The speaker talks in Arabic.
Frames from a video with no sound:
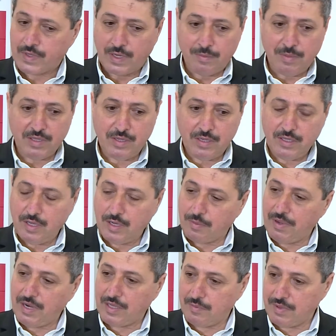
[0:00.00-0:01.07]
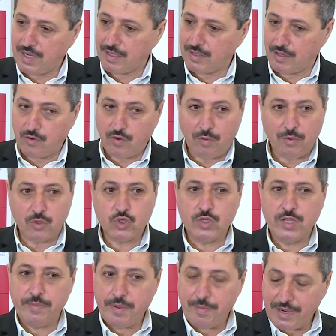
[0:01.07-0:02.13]
لما انت عندك بلد من هذا النوع
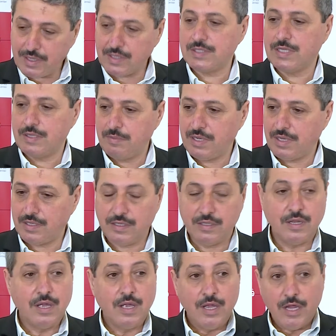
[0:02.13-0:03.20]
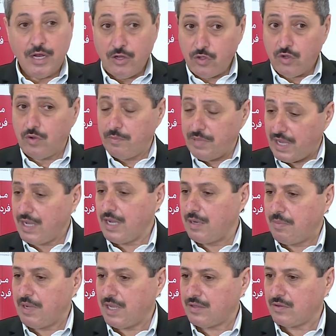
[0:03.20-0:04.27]
موجوده بمركز البلاد اليوم بهاي
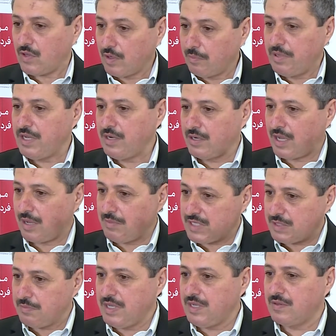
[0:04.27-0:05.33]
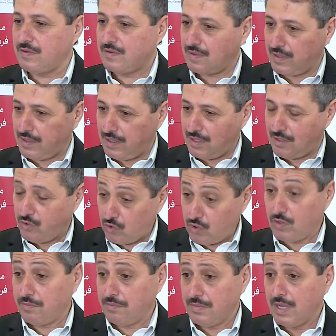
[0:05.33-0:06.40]
البلد طالبين 500 آه،
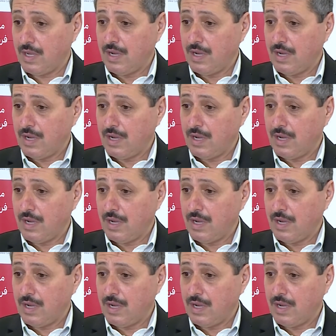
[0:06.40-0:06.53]
دنم